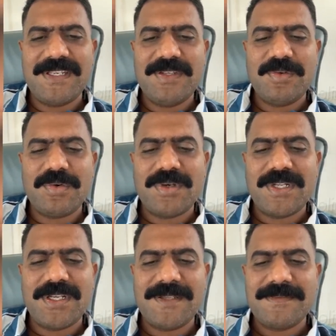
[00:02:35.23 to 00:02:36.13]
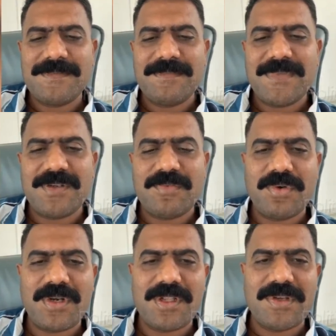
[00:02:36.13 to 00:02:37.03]
తెలియకోకుండానే మన
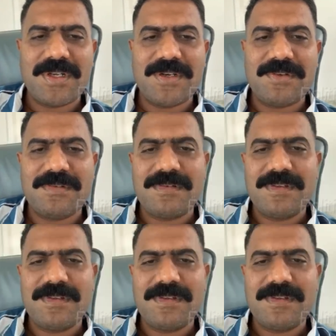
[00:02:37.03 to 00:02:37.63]
ఫోన్ల ద్వారానో